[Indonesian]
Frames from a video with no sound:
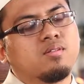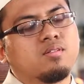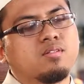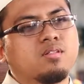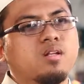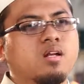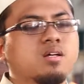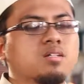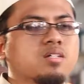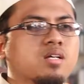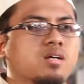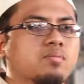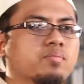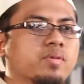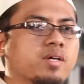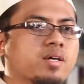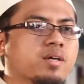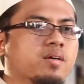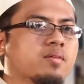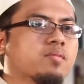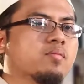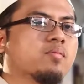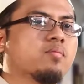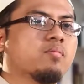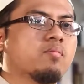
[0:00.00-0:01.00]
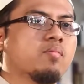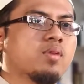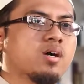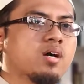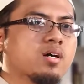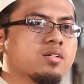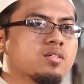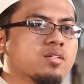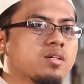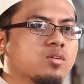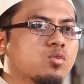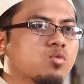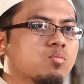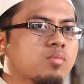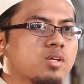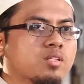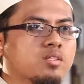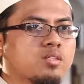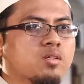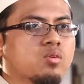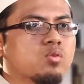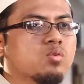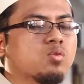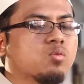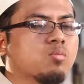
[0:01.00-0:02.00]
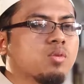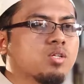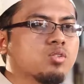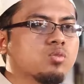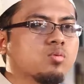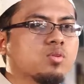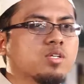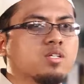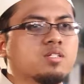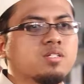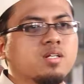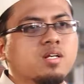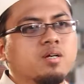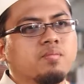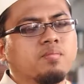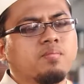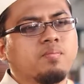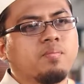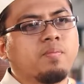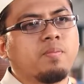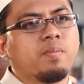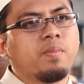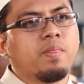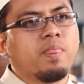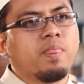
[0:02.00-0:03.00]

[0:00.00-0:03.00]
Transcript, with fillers: setelah capek mengajak umatnya untuk masuk Islam.